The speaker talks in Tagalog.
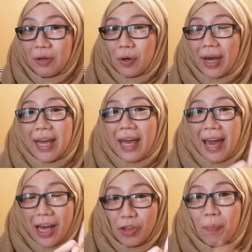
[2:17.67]
Okay?
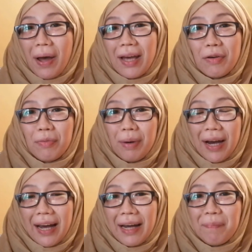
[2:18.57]
Ito pa yung
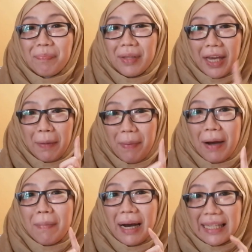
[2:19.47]
mga
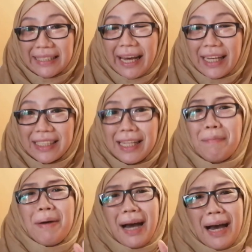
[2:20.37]
ibang mga signs
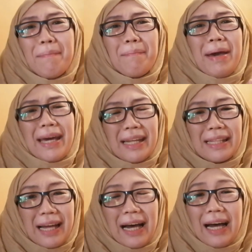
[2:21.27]
na baka
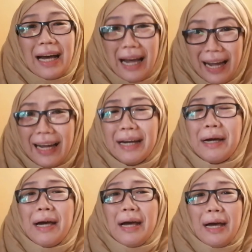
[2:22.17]
married nga ang
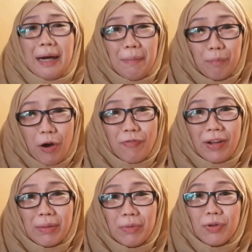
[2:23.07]

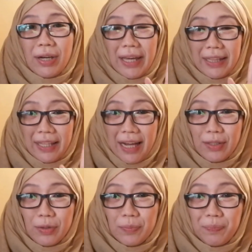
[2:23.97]
boyfriend mong
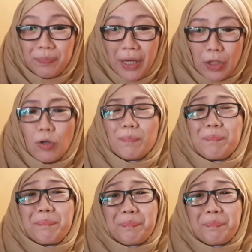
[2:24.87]
Indiano. Ito.